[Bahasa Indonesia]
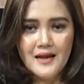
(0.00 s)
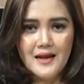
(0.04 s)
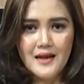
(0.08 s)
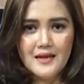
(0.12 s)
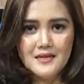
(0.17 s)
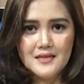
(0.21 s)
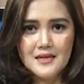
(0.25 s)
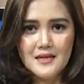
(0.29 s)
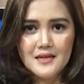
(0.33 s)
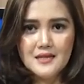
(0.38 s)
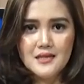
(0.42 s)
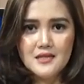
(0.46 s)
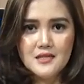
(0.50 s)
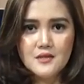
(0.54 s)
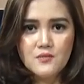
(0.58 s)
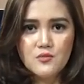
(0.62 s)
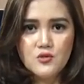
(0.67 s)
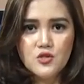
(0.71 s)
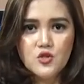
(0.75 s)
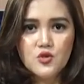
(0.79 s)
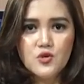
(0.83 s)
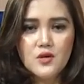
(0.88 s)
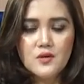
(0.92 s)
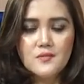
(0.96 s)
Acara
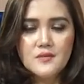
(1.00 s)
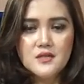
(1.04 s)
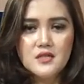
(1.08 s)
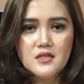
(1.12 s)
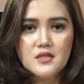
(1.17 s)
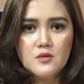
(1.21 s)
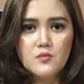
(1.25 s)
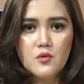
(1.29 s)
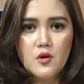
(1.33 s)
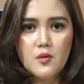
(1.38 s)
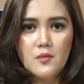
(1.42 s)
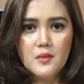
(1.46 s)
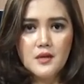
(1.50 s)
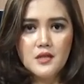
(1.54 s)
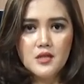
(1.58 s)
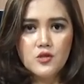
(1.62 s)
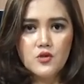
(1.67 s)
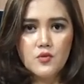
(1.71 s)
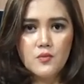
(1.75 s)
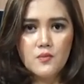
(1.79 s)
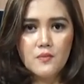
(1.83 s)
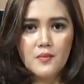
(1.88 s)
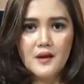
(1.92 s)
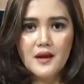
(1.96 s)
tersebut juga menjadi
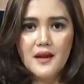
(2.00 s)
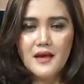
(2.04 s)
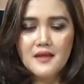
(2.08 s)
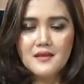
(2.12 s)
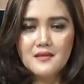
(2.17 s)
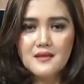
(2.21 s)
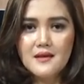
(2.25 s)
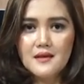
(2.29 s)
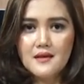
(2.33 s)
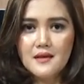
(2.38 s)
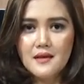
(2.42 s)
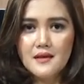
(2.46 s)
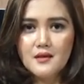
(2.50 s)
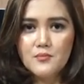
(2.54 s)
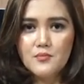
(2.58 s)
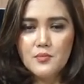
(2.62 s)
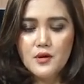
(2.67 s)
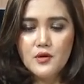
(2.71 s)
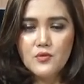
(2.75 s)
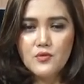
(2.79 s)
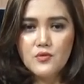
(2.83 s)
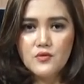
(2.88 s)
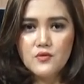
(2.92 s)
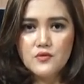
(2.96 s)
momentum pelantikan
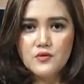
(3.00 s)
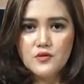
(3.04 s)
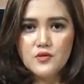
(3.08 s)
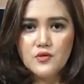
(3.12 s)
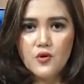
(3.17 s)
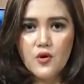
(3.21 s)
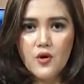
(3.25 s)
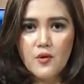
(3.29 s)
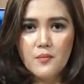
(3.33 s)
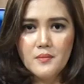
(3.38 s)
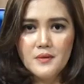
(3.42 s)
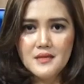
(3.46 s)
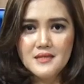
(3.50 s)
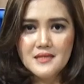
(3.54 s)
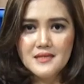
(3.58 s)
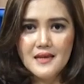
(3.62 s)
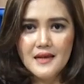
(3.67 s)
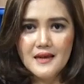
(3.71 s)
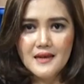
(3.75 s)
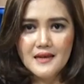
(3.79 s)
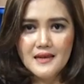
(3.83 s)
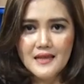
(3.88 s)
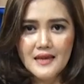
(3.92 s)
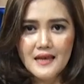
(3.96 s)
pengurus
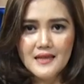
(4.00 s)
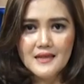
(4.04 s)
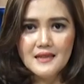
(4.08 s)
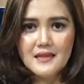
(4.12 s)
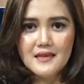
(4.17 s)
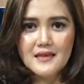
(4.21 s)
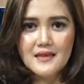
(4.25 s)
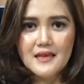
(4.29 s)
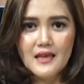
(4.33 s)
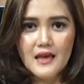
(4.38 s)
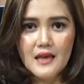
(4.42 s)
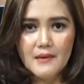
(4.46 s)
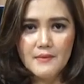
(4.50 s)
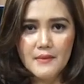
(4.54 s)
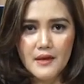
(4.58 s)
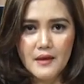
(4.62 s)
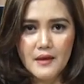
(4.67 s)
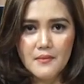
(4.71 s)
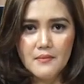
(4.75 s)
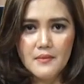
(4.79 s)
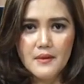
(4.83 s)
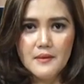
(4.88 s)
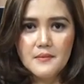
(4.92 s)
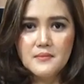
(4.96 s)
Komisariat
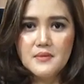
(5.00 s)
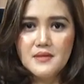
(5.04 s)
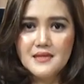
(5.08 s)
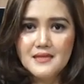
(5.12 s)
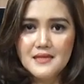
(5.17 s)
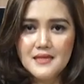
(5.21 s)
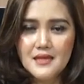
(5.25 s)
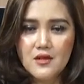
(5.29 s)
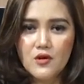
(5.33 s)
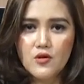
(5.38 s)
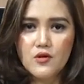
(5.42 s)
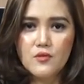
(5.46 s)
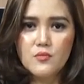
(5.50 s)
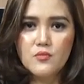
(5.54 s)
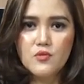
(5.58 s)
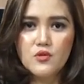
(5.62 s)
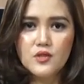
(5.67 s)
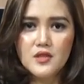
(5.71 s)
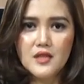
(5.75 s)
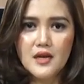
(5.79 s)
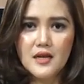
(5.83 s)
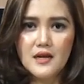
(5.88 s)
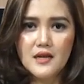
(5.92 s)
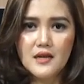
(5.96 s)
IMM Bisiron
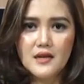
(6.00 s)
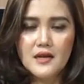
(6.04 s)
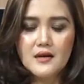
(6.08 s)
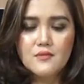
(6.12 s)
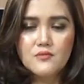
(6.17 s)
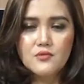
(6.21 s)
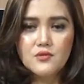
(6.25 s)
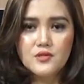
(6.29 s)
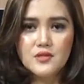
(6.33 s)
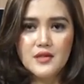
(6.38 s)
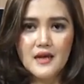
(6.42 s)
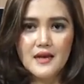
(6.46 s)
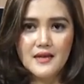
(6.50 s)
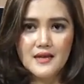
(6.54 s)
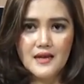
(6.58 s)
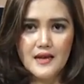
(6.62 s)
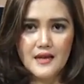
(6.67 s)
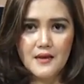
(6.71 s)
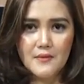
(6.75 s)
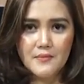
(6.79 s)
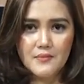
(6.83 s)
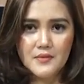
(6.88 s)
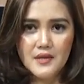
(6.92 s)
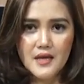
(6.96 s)
Muhtar Kampus
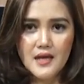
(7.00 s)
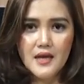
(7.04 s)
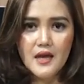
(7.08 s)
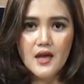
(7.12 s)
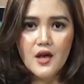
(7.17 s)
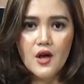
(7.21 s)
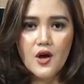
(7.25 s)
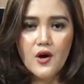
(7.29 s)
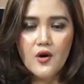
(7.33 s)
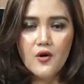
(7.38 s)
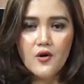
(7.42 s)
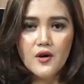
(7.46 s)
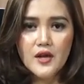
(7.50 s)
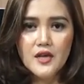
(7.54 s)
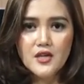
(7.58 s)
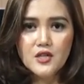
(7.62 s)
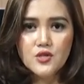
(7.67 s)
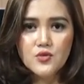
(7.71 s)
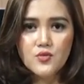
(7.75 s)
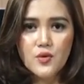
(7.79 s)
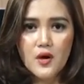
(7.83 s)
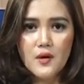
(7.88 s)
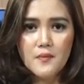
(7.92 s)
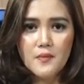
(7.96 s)
AKMT oleh
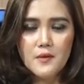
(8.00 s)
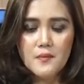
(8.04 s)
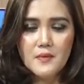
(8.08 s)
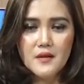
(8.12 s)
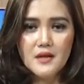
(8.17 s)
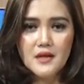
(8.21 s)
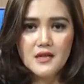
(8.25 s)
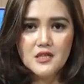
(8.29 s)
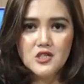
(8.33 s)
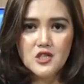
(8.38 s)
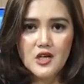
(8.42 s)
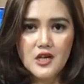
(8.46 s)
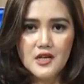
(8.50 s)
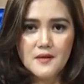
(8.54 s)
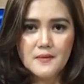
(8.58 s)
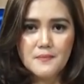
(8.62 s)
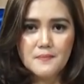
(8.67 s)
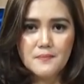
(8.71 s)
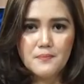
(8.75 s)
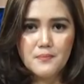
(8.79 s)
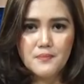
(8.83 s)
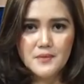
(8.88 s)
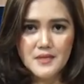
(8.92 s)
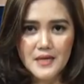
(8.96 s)
Ketua Pimpinan
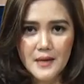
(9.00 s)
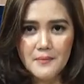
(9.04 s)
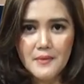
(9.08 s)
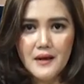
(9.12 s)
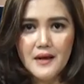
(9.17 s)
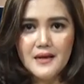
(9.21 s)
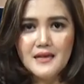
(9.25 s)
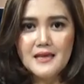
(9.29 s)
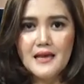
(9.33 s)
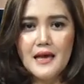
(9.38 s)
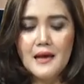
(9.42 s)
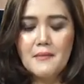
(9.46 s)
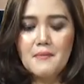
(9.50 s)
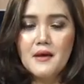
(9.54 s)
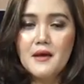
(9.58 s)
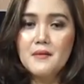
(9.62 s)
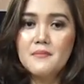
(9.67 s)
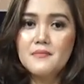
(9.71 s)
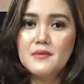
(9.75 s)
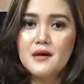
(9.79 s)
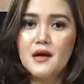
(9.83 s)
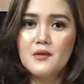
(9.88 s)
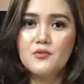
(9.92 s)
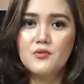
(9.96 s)
Cabang
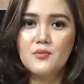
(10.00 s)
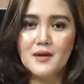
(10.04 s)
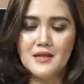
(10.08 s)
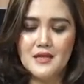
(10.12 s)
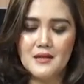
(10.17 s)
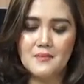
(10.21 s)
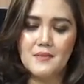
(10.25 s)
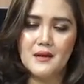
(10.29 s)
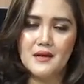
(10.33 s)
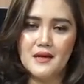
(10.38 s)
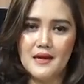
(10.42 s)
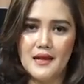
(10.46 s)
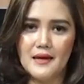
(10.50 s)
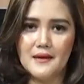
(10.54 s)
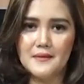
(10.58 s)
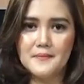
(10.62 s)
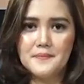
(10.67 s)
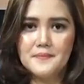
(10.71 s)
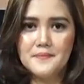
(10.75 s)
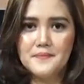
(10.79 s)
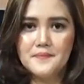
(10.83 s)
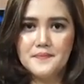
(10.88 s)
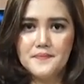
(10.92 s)
IMM Kabupaten Magelang.